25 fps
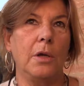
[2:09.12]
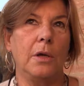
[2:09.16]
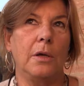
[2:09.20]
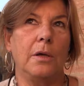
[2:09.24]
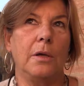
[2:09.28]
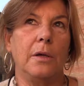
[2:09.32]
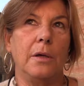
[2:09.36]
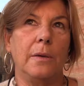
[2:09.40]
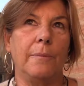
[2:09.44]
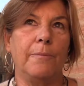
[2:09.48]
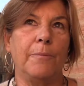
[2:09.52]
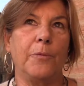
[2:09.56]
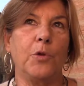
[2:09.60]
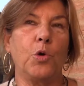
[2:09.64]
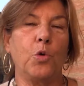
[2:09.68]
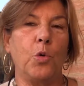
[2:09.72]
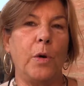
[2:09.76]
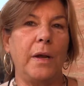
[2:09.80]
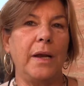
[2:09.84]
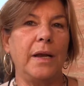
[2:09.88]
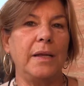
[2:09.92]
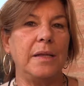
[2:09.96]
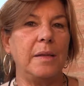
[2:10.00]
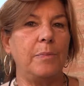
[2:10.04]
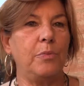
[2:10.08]
ehm,
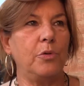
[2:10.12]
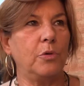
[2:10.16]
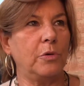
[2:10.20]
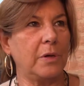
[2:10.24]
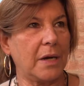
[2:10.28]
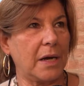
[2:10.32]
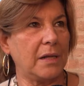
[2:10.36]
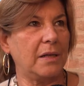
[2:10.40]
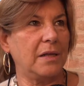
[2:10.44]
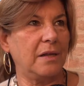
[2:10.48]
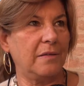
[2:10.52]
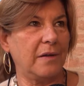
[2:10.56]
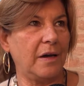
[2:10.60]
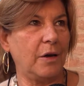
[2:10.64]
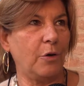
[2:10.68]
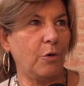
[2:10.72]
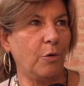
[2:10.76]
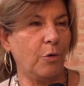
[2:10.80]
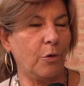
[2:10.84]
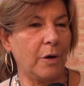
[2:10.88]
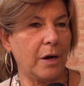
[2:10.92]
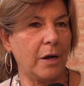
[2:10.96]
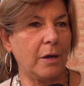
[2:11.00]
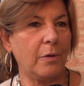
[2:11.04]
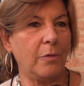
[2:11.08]
quella di più grande
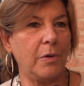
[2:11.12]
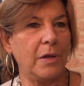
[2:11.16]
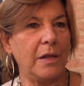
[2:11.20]
valore.